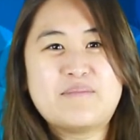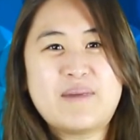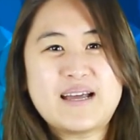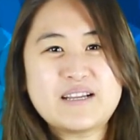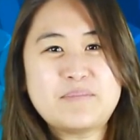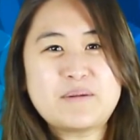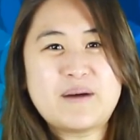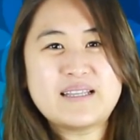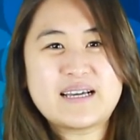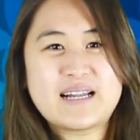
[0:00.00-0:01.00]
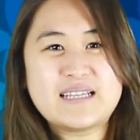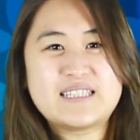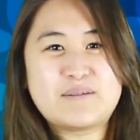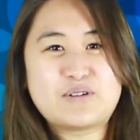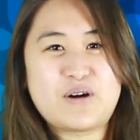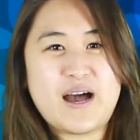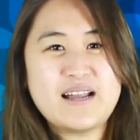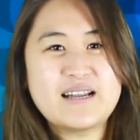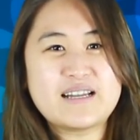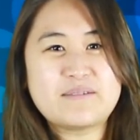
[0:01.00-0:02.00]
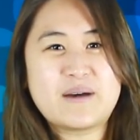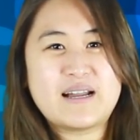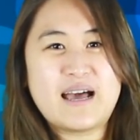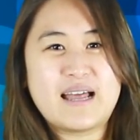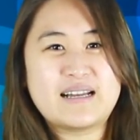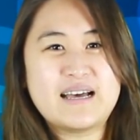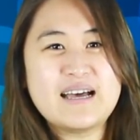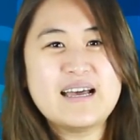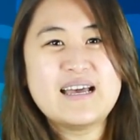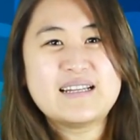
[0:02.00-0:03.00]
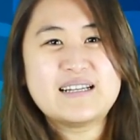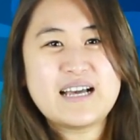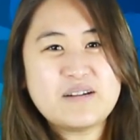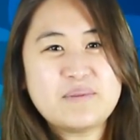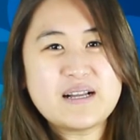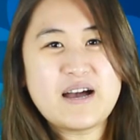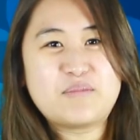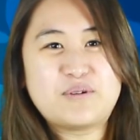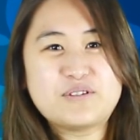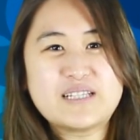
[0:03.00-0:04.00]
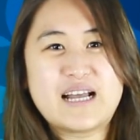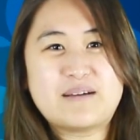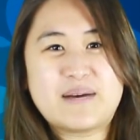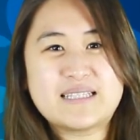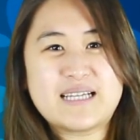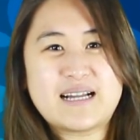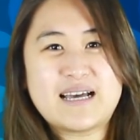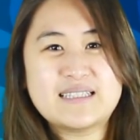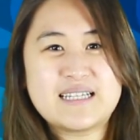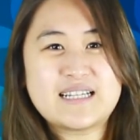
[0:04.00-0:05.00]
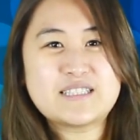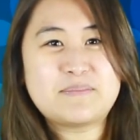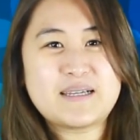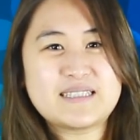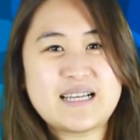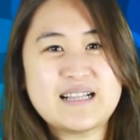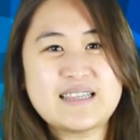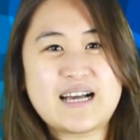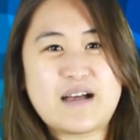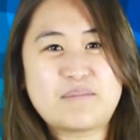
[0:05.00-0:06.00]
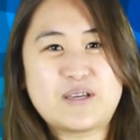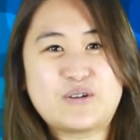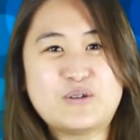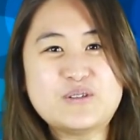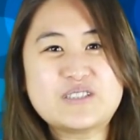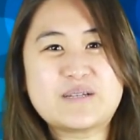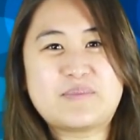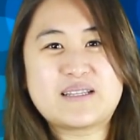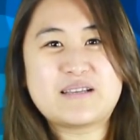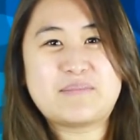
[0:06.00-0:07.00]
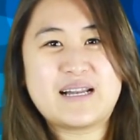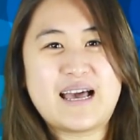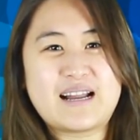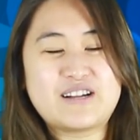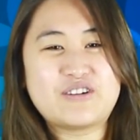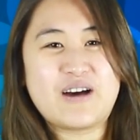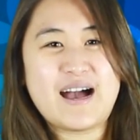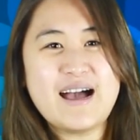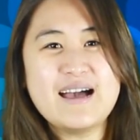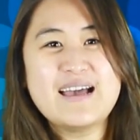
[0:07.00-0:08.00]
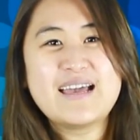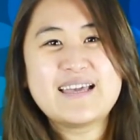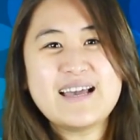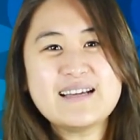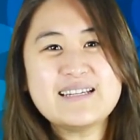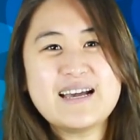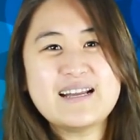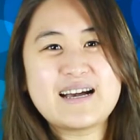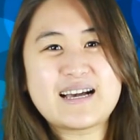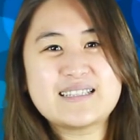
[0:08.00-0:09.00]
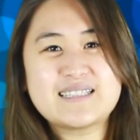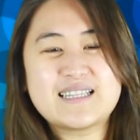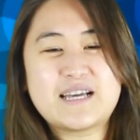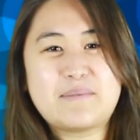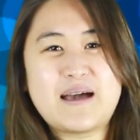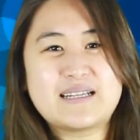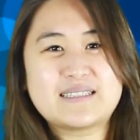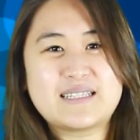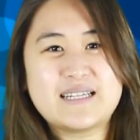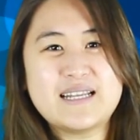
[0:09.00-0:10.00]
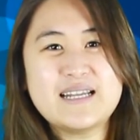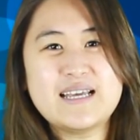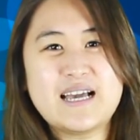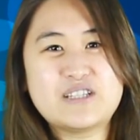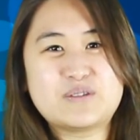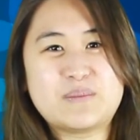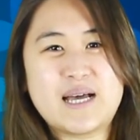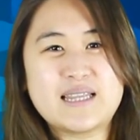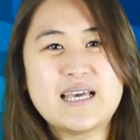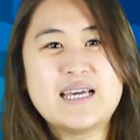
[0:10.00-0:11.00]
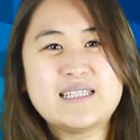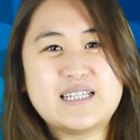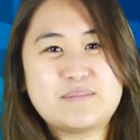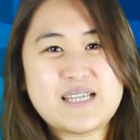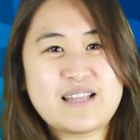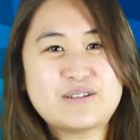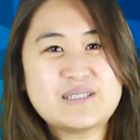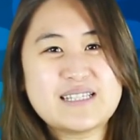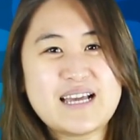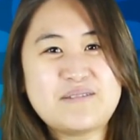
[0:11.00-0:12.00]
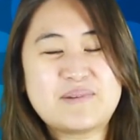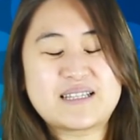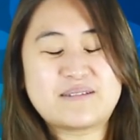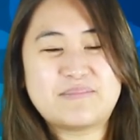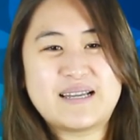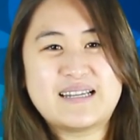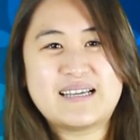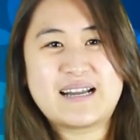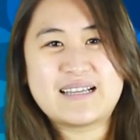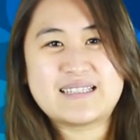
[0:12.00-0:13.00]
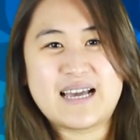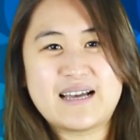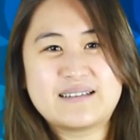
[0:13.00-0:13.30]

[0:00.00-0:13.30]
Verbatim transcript: Mari perbanyaklah jam doa dan ibadah Anda dengan bergabung dalam acara-acara spesial tengah minggu seperti Menara Doa yang diadakan setiap hari Senin hingga Jumat jam 1 siang bertempat di gereja.